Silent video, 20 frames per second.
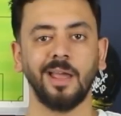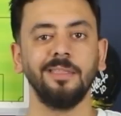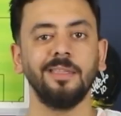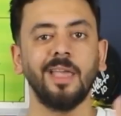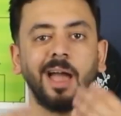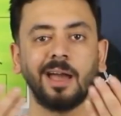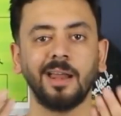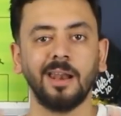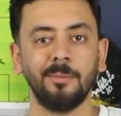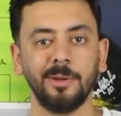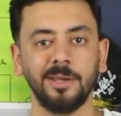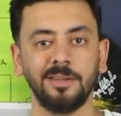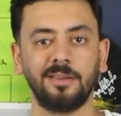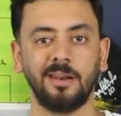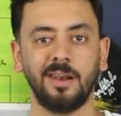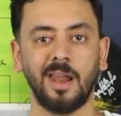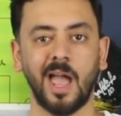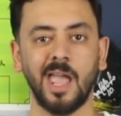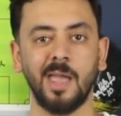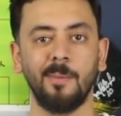لان اغلبيه
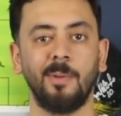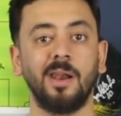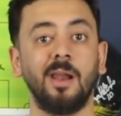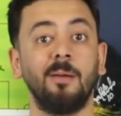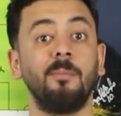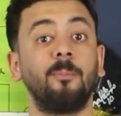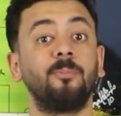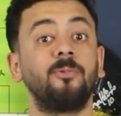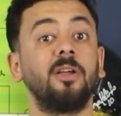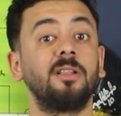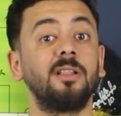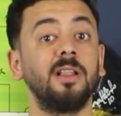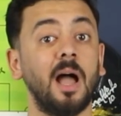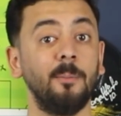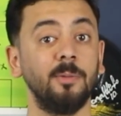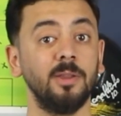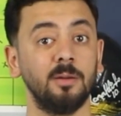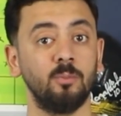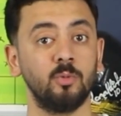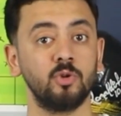اللعيبه لما
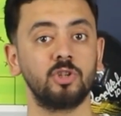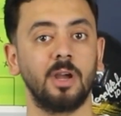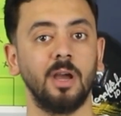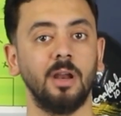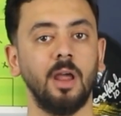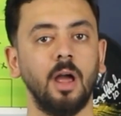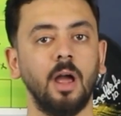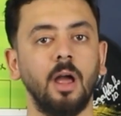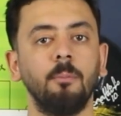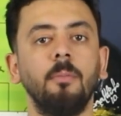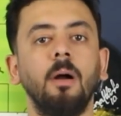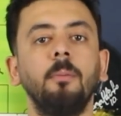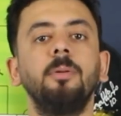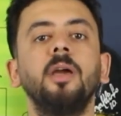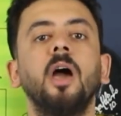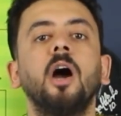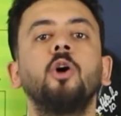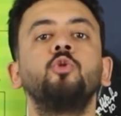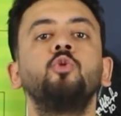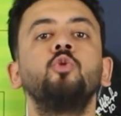بتطلع من المشكله ما
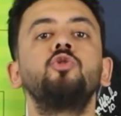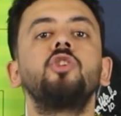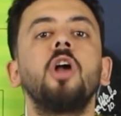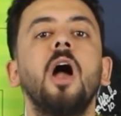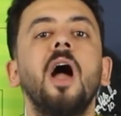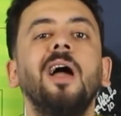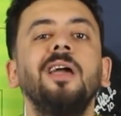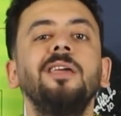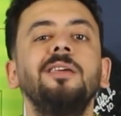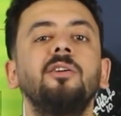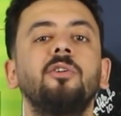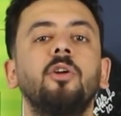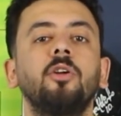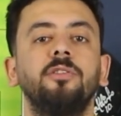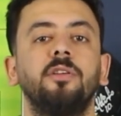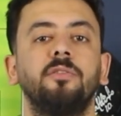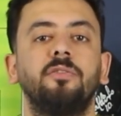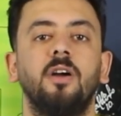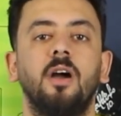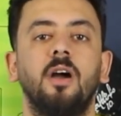بياخدوش اي رد